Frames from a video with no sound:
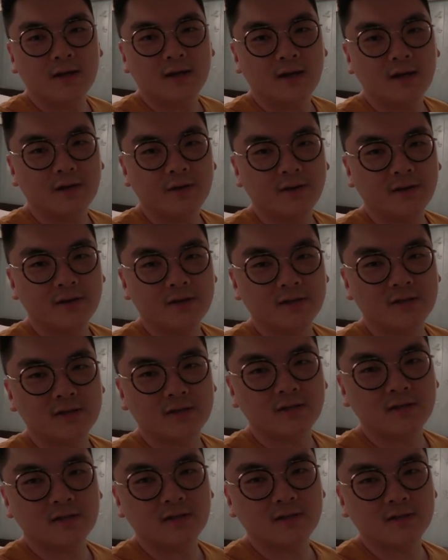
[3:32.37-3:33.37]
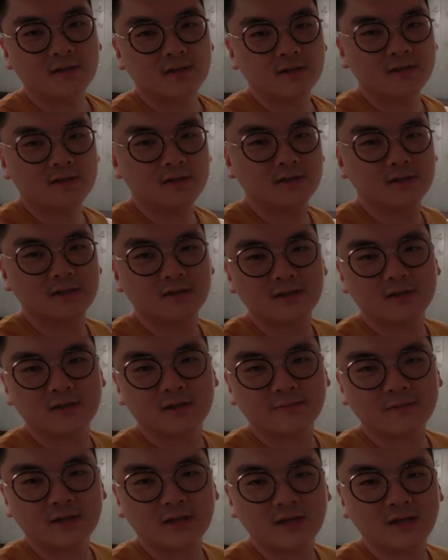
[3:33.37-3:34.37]
很有意思，是
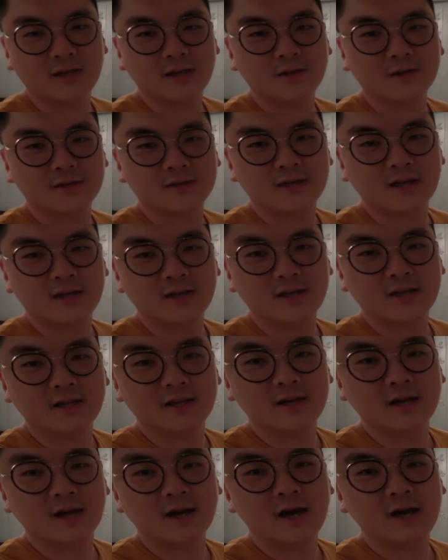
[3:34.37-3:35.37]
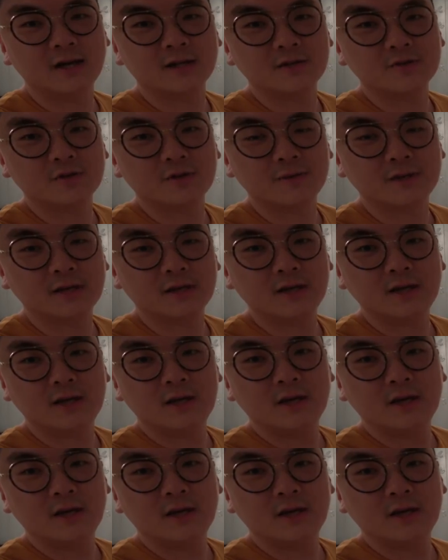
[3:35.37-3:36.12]
很有争议的人行的作品。